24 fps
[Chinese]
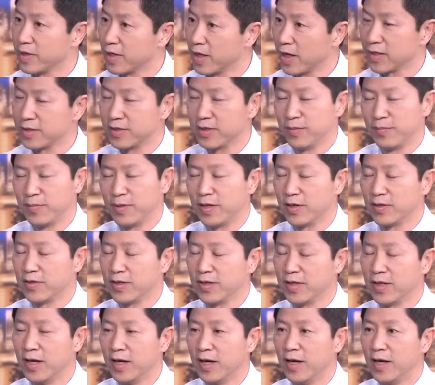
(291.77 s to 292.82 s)
tax 也比较
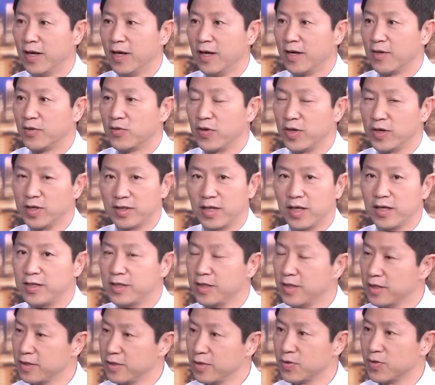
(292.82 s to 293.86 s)
低，所以这
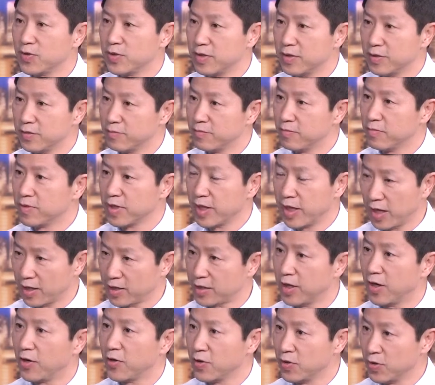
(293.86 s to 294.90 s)
些就是
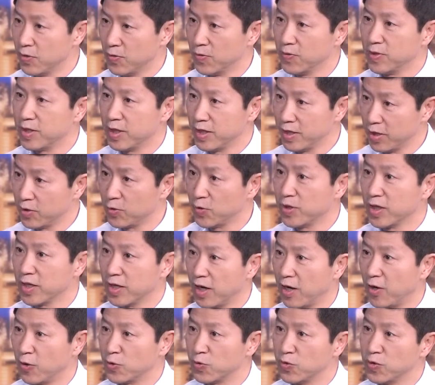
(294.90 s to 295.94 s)
cash out 有现在有这个
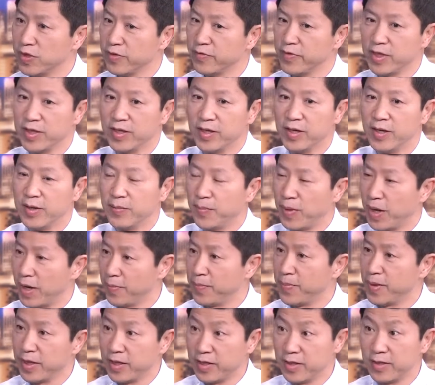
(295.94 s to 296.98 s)
好处，因为买
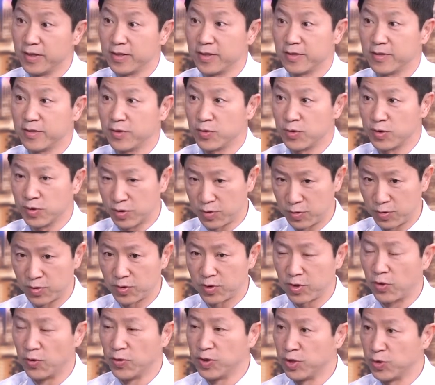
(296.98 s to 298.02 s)
别的
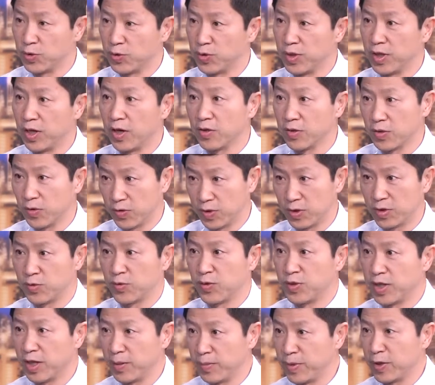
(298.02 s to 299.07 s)
投资渠道都是
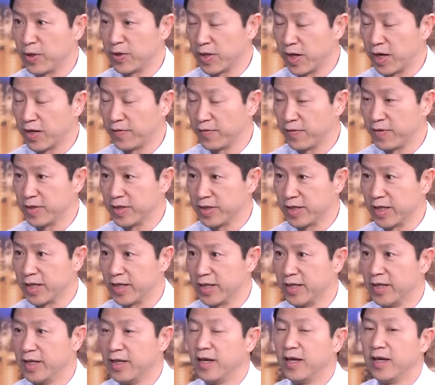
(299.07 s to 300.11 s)
存在比较大的风险。
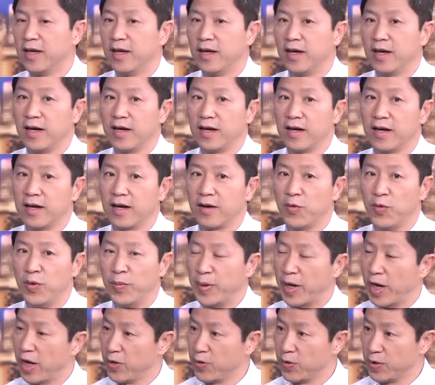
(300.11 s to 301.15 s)
嗯。啊，我
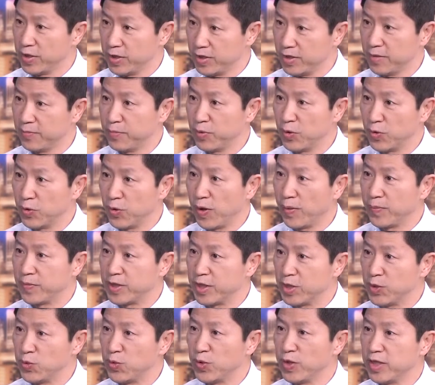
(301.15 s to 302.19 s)
们还有一些 program
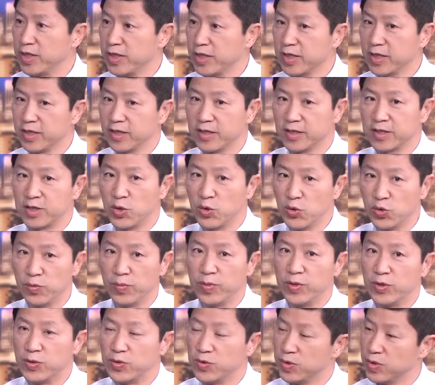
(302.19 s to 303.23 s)
针对这个收入，
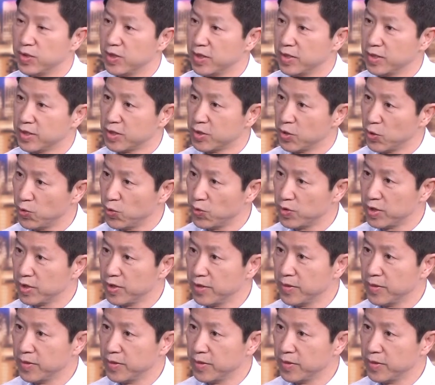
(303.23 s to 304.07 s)
比如说收入